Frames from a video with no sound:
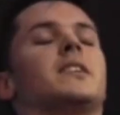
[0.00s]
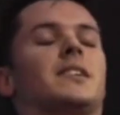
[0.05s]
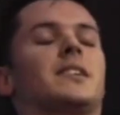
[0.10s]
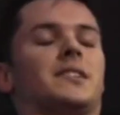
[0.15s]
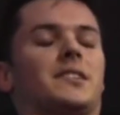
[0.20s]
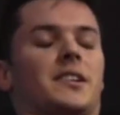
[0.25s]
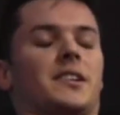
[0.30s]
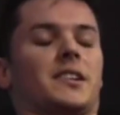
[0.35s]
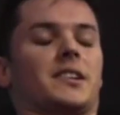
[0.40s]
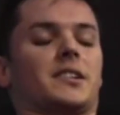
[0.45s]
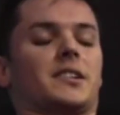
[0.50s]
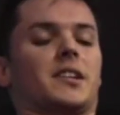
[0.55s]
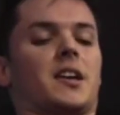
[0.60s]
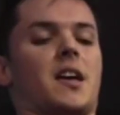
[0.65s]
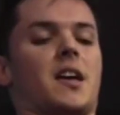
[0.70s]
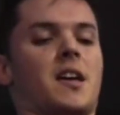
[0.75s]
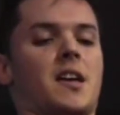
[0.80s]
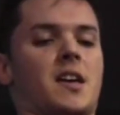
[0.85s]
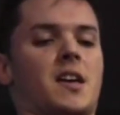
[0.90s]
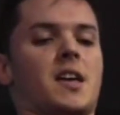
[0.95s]
करती है
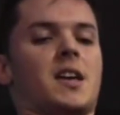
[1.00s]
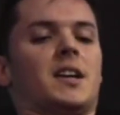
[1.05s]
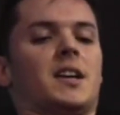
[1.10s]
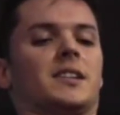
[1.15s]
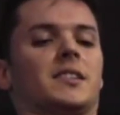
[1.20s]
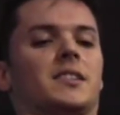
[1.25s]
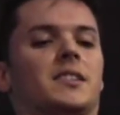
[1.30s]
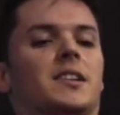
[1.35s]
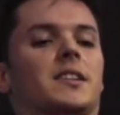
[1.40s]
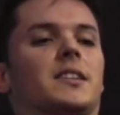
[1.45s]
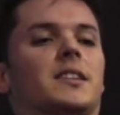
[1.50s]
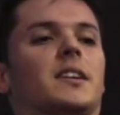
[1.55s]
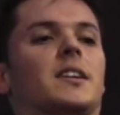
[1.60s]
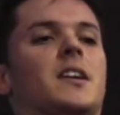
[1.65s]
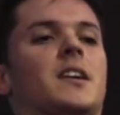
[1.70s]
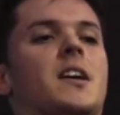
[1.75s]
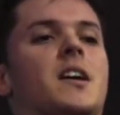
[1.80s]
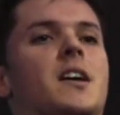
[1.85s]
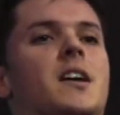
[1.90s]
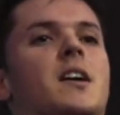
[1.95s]
उस तरीका से आप
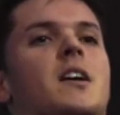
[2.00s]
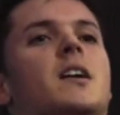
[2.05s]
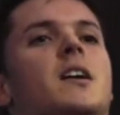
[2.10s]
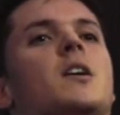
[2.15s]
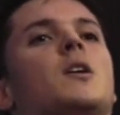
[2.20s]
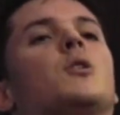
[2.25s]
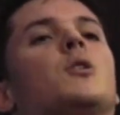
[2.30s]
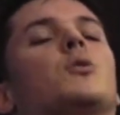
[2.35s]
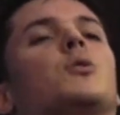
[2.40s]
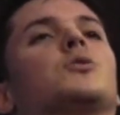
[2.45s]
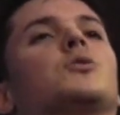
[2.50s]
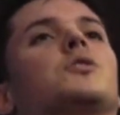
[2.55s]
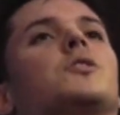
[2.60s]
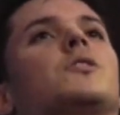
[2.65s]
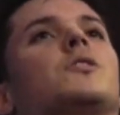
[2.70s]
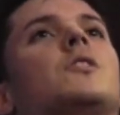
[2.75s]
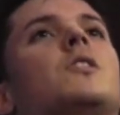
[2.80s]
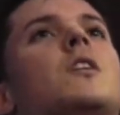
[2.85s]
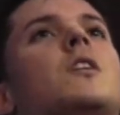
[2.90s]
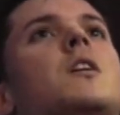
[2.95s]
उतना ही
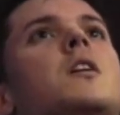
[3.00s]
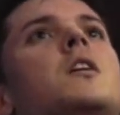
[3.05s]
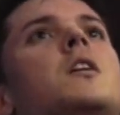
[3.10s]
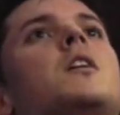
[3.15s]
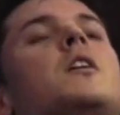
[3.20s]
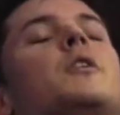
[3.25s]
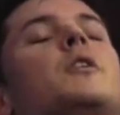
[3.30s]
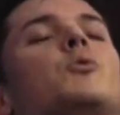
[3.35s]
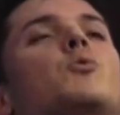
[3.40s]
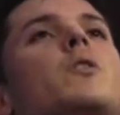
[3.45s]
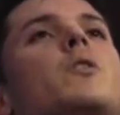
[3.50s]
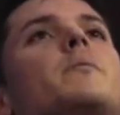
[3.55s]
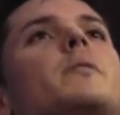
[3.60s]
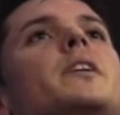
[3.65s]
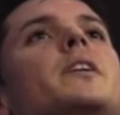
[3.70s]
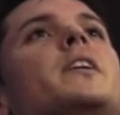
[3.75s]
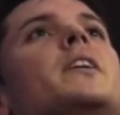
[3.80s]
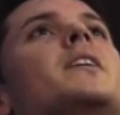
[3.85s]
आपको एनर्जी लगती है